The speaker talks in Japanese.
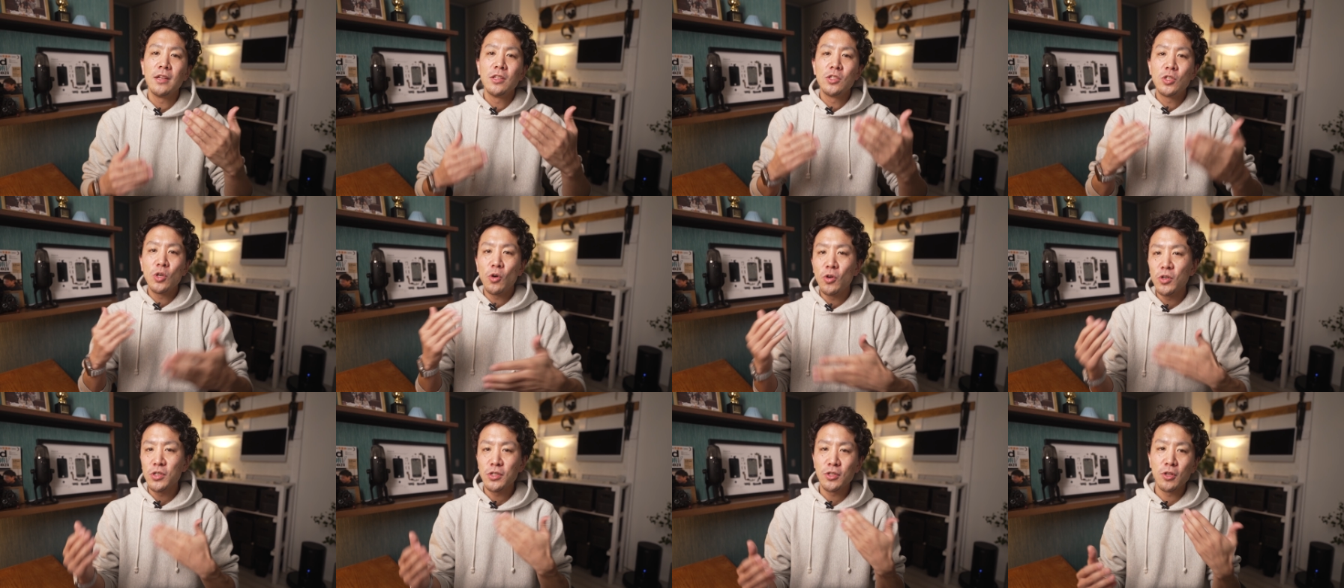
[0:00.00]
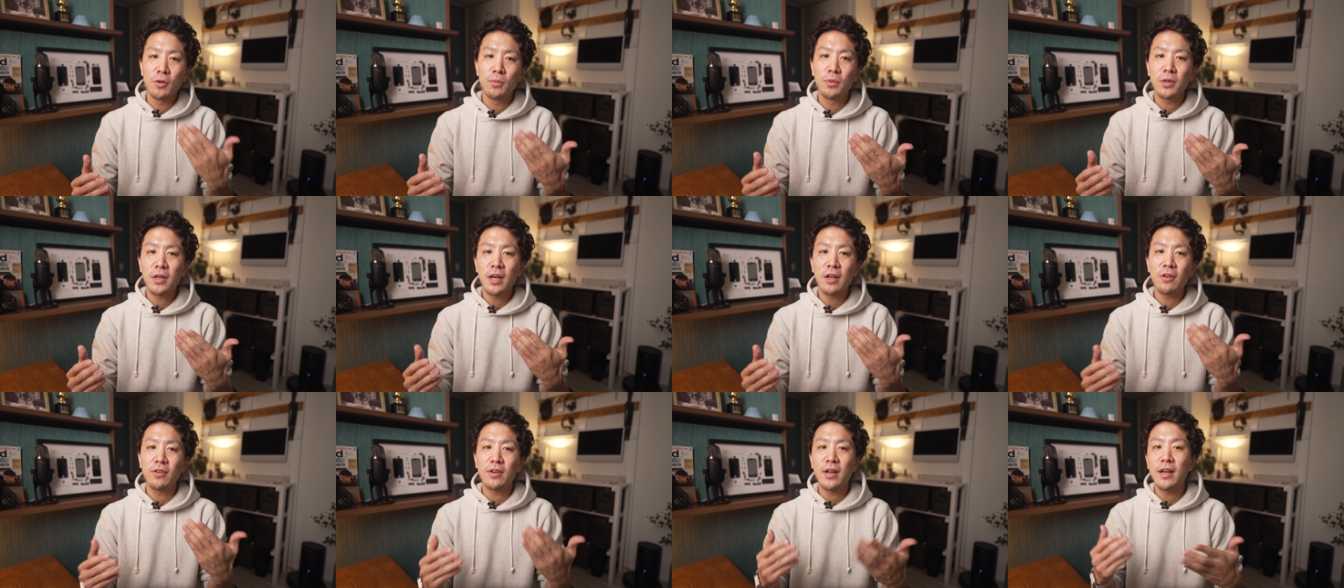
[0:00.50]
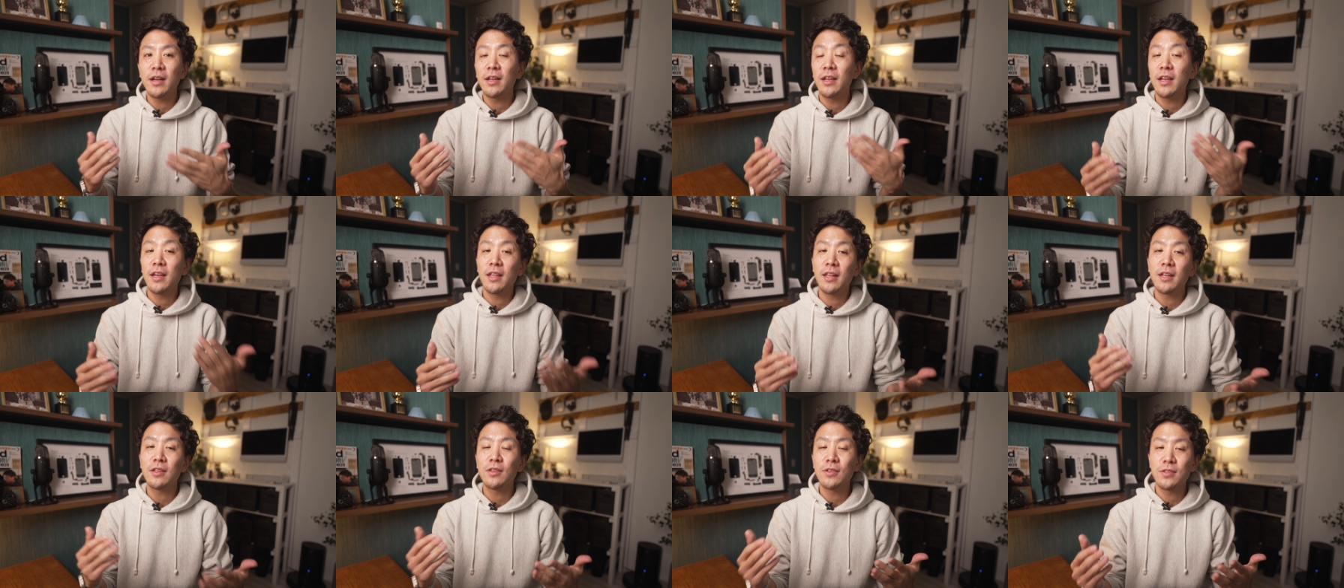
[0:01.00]
上司と部下の関
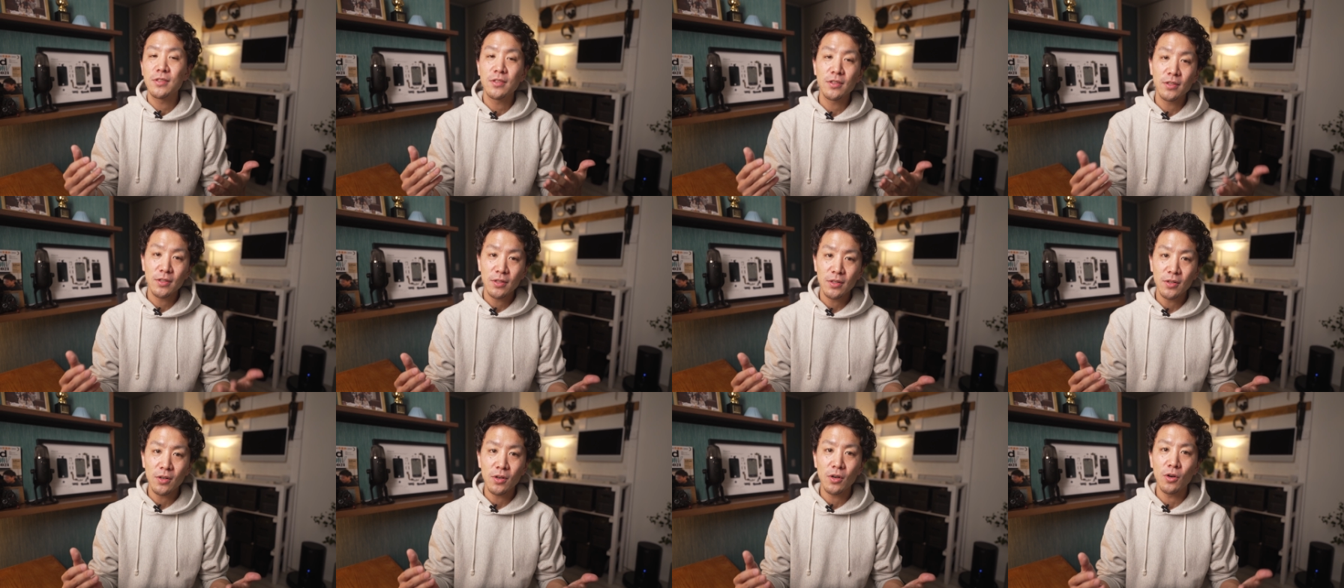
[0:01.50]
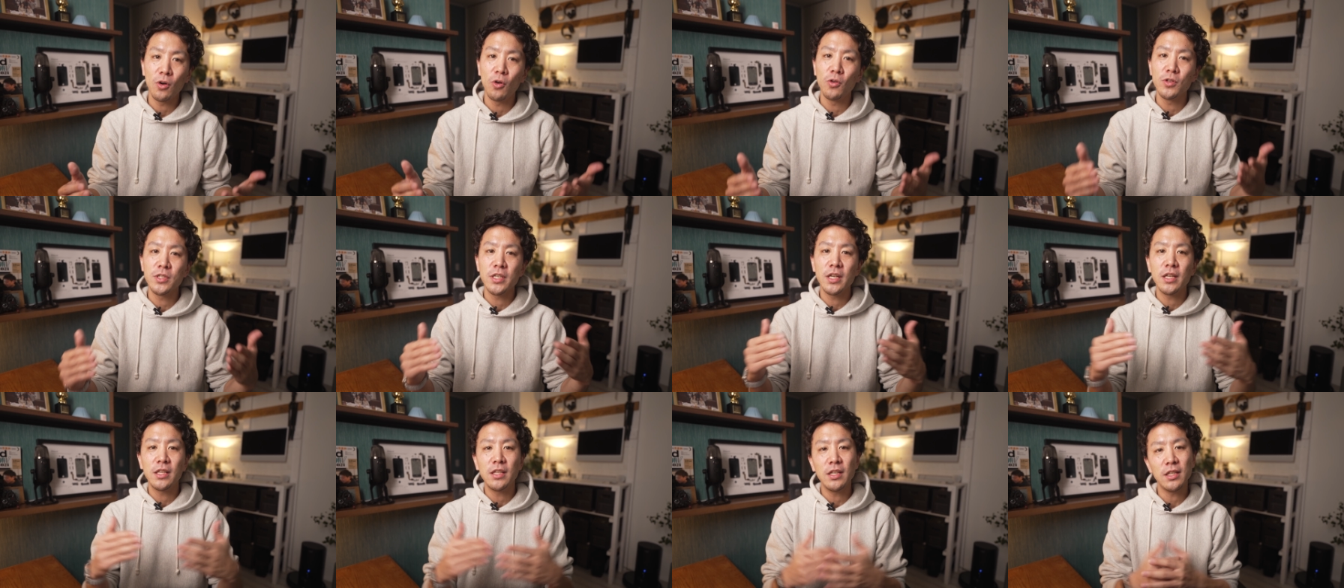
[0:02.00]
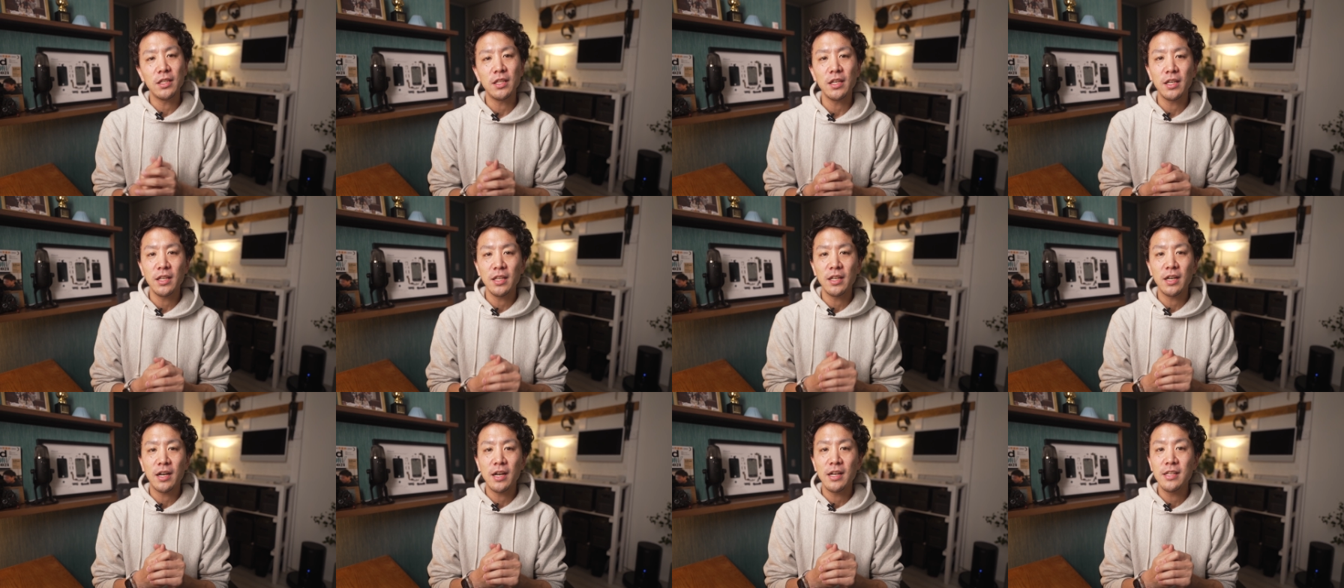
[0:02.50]
係だとすると OJT
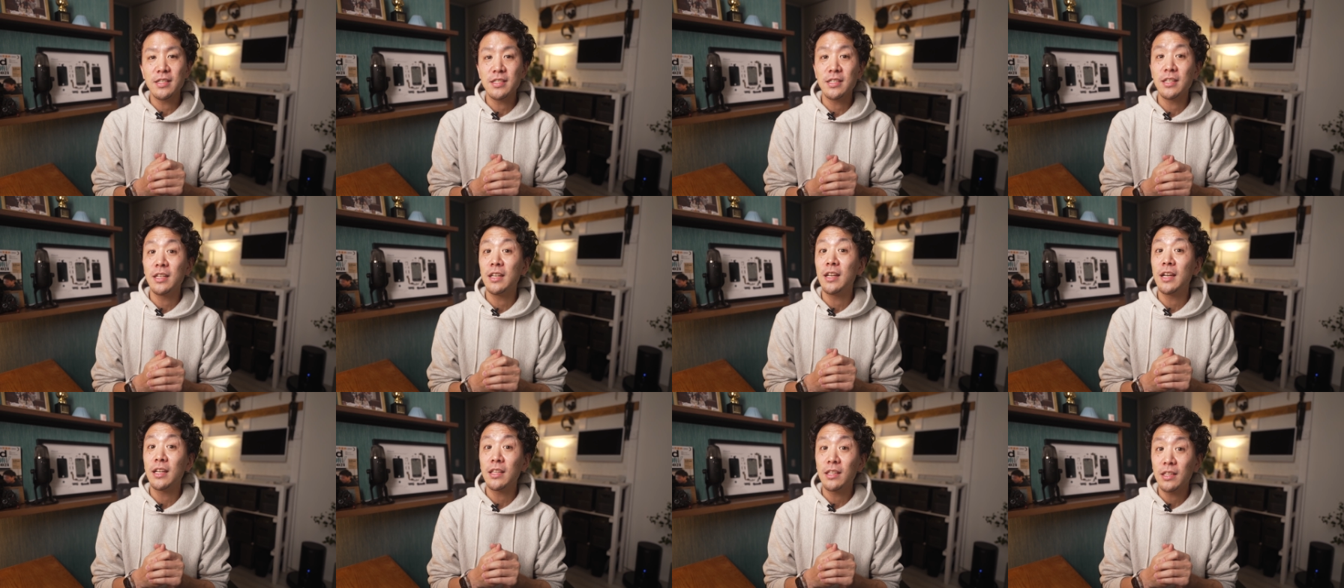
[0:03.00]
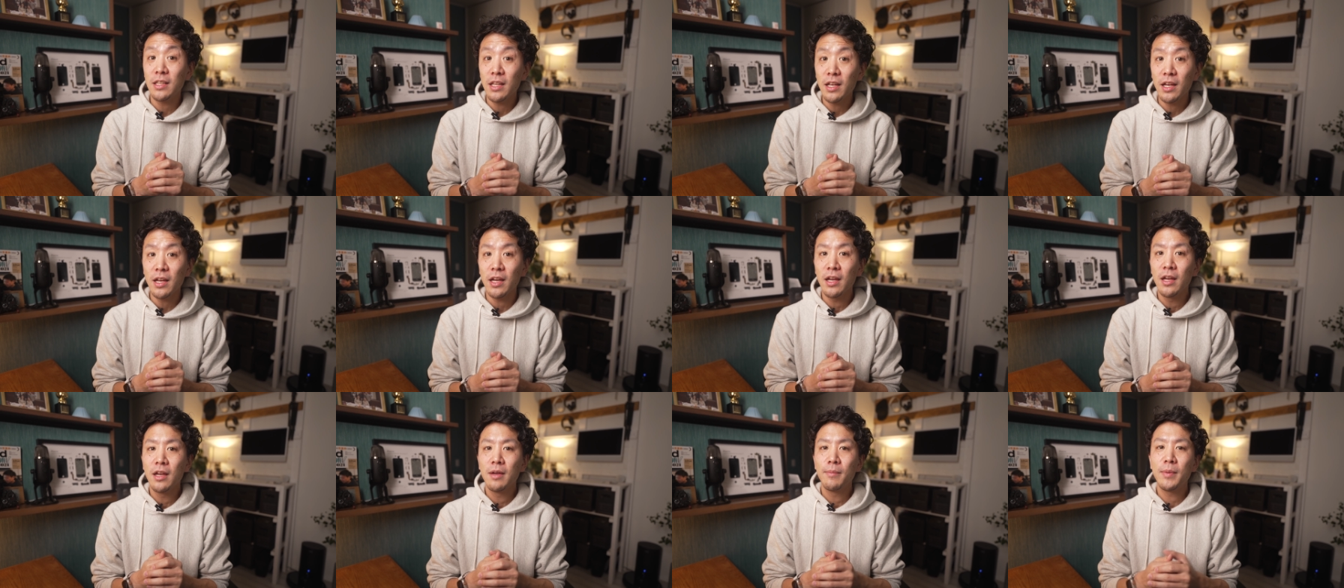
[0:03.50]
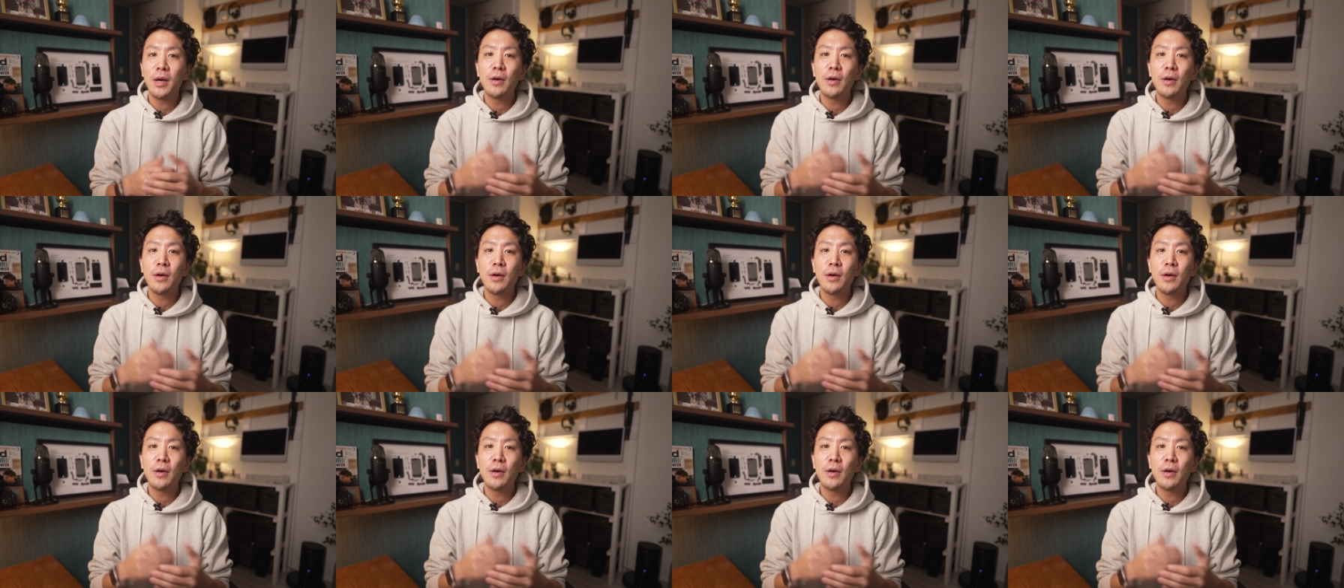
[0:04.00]
的な感じになって、